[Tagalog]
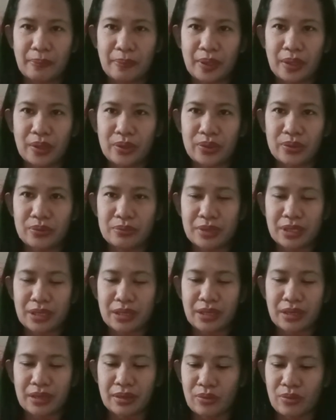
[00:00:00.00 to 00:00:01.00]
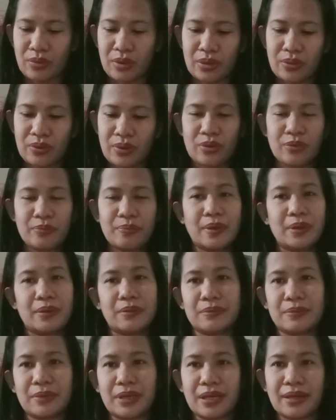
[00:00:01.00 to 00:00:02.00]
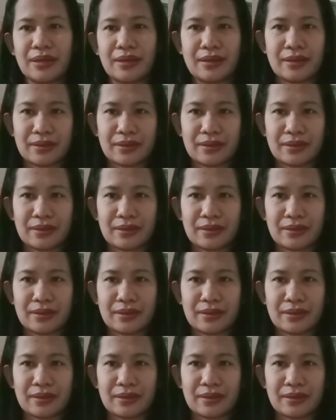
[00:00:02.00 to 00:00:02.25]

Pero yung mga, kung ano-ano pang mga